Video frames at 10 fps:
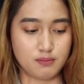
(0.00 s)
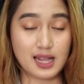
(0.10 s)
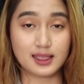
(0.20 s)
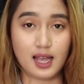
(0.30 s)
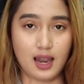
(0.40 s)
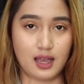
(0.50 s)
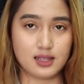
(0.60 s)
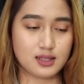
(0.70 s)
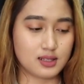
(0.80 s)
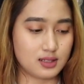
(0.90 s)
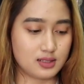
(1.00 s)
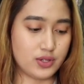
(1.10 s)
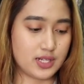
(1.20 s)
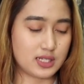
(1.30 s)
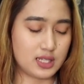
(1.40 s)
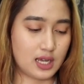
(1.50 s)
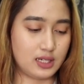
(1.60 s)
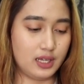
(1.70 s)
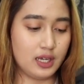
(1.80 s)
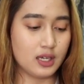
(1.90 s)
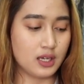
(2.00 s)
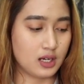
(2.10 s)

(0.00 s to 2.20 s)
bantalan yang udah gue jelasin tadi